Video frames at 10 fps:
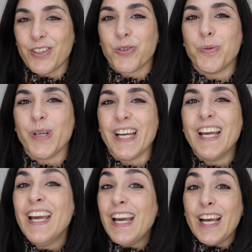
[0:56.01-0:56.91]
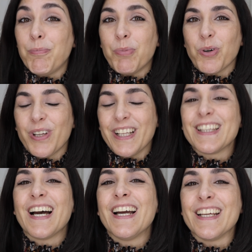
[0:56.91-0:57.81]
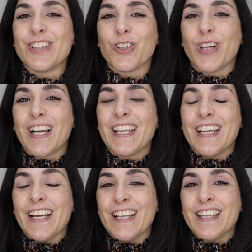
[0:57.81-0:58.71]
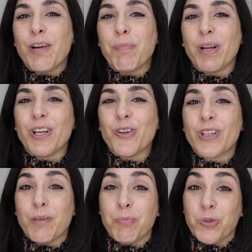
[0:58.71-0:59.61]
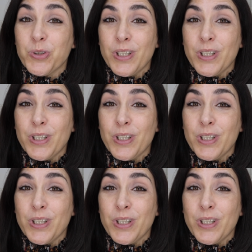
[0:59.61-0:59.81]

sube el porcentaje total del peligro y tampoco